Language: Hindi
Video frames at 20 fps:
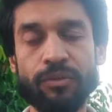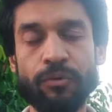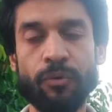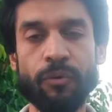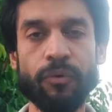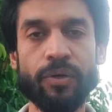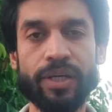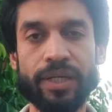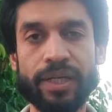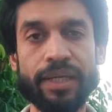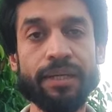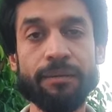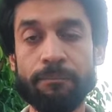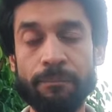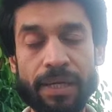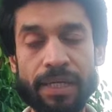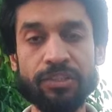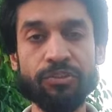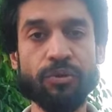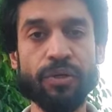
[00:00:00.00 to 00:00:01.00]
को के
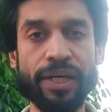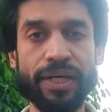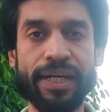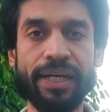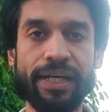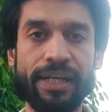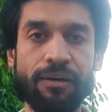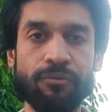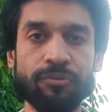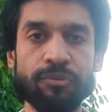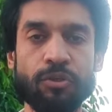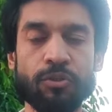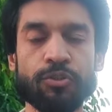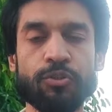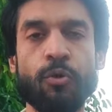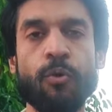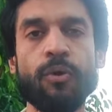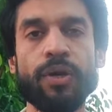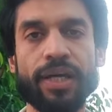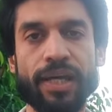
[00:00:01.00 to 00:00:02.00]
में जो क्रिकेट है उसको
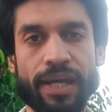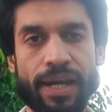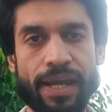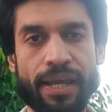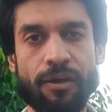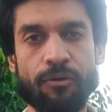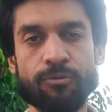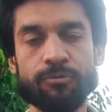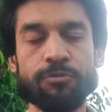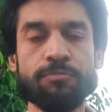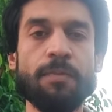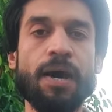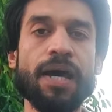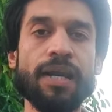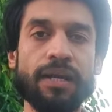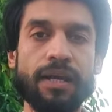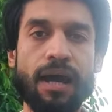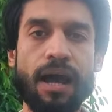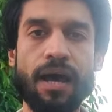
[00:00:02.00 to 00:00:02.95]
छोड़ कर आए हैं उस्मान